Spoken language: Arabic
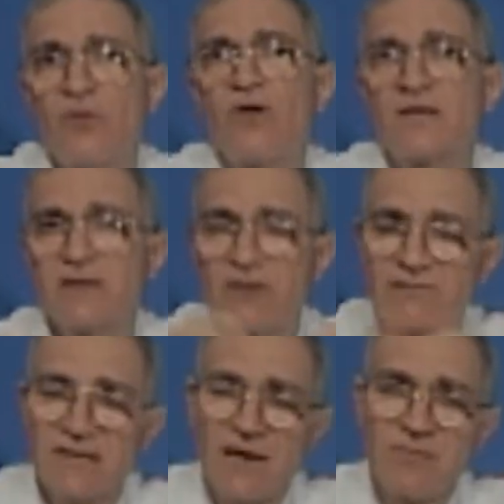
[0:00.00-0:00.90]
واسوي
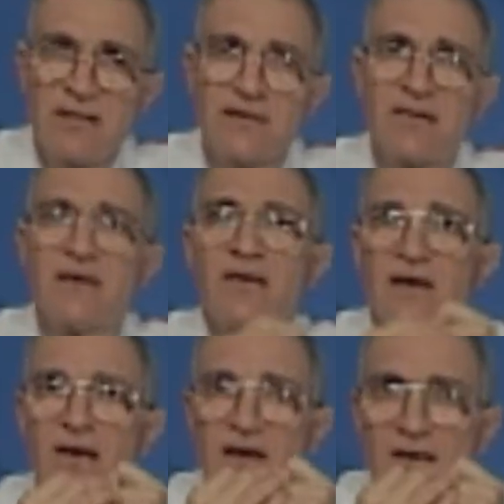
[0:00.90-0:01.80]
نفس العمليه
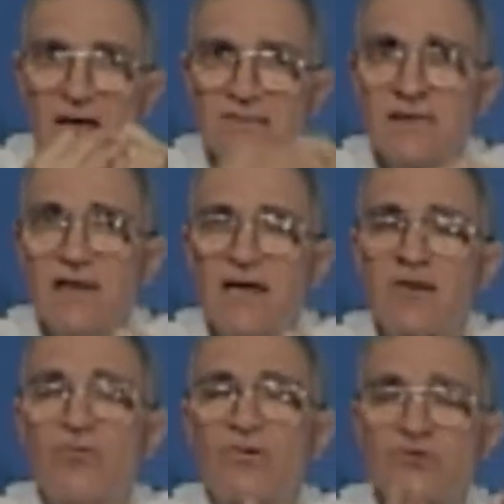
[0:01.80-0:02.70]

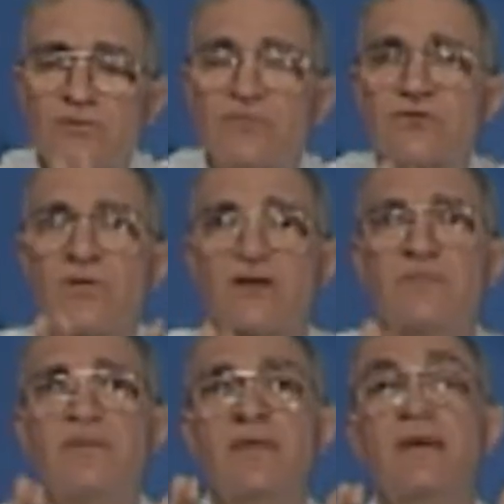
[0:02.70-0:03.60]
ازيله واشوف شلون
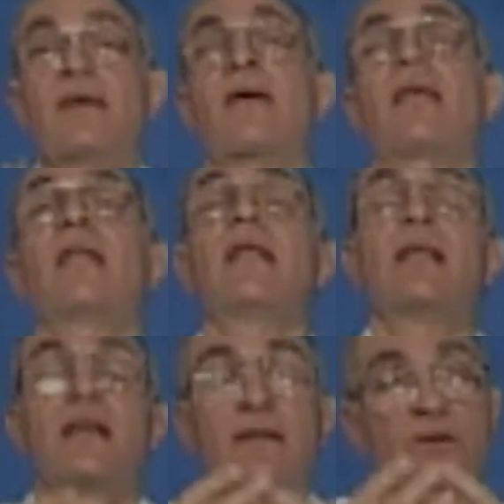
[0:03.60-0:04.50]
يبدي
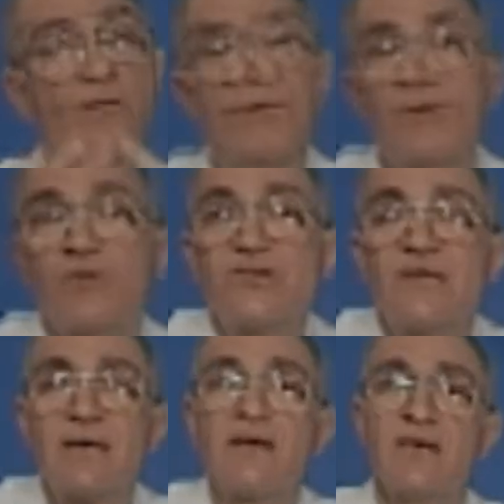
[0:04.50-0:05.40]
يقل
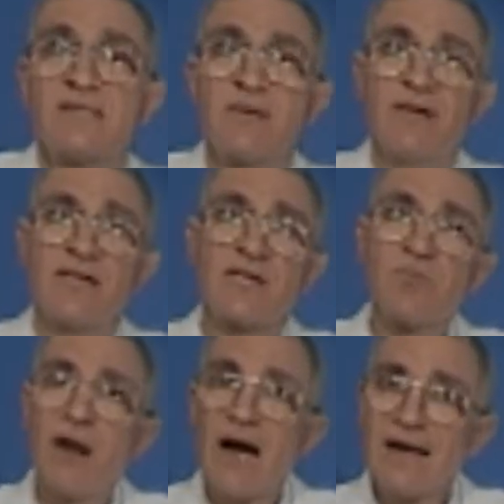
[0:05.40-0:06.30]
المده الزمنيه
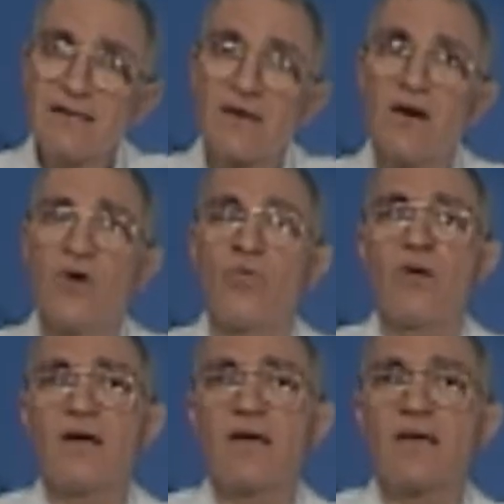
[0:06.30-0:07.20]
تتباعد
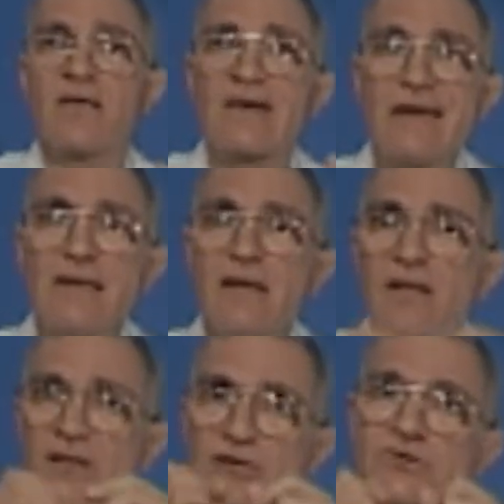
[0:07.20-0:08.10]
ويقل
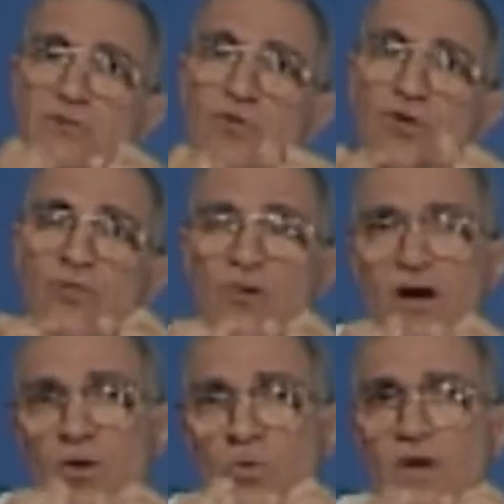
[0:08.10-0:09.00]
سمك
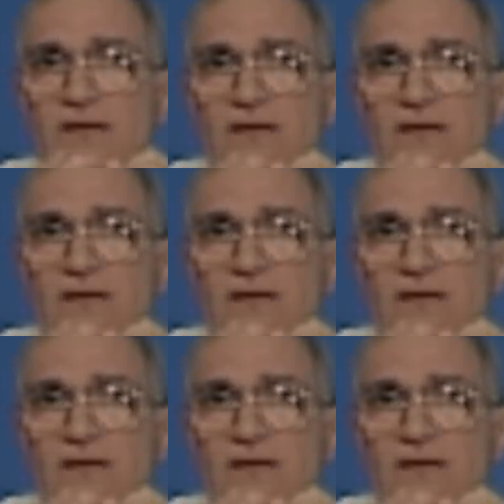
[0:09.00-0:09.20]
وقوة